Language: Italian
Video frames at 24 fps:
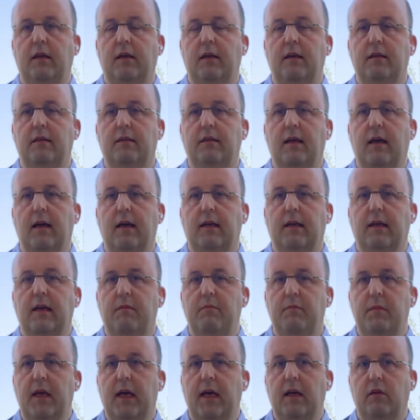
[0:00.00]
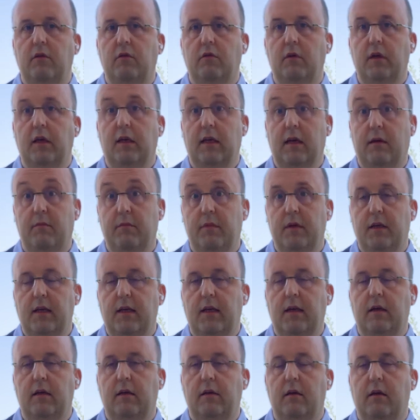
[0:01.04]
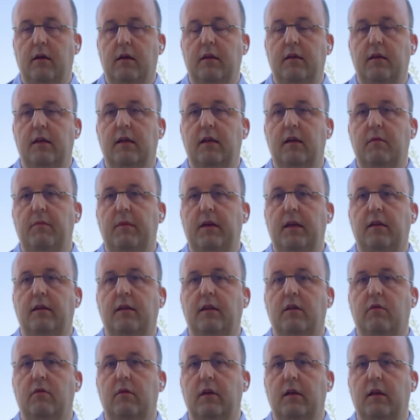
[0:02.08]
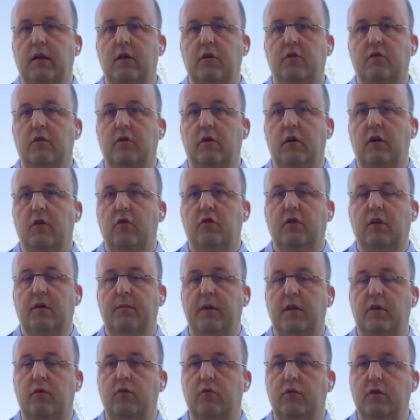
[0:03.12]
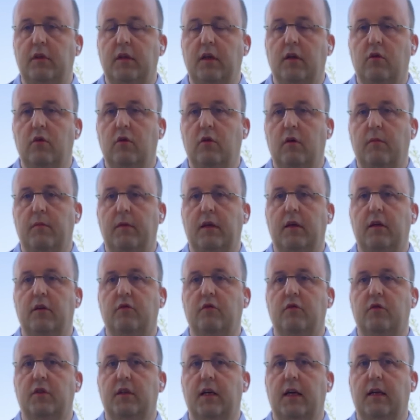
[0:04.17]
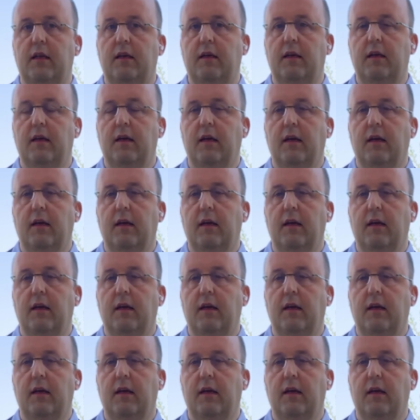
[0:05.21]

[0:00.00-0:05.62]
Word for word: che sta cambiando e cambierà radicalmente quelle che sono le nostre abitudini economiche e sociali.